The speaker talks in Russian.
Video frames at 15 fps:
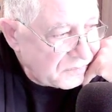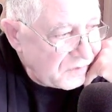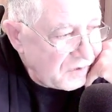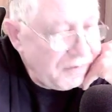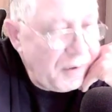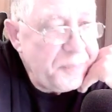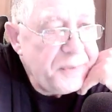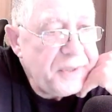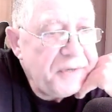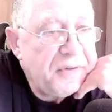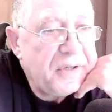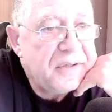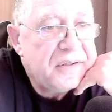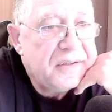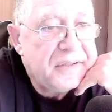
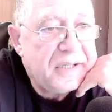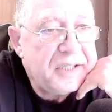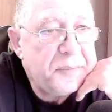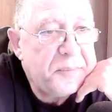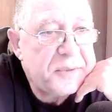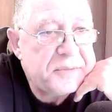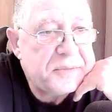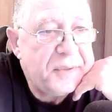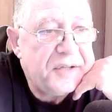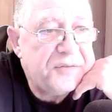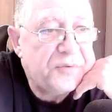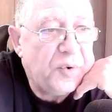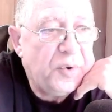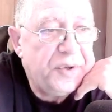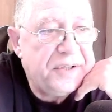Во-первых, надо посмотреть в
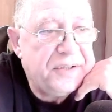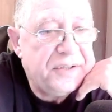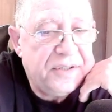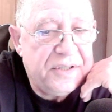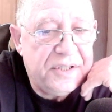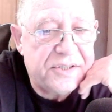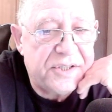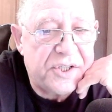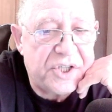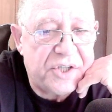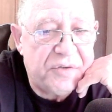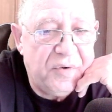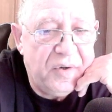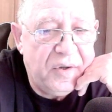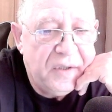корень, из-за
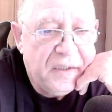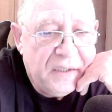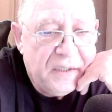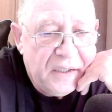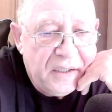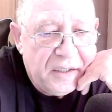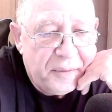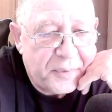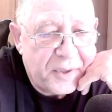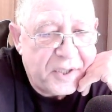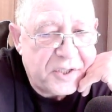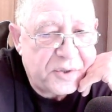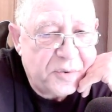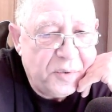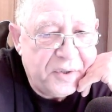чего
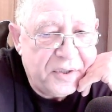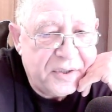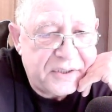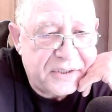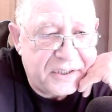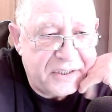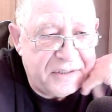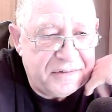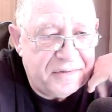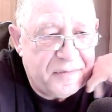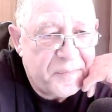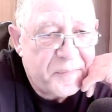происходит срыв.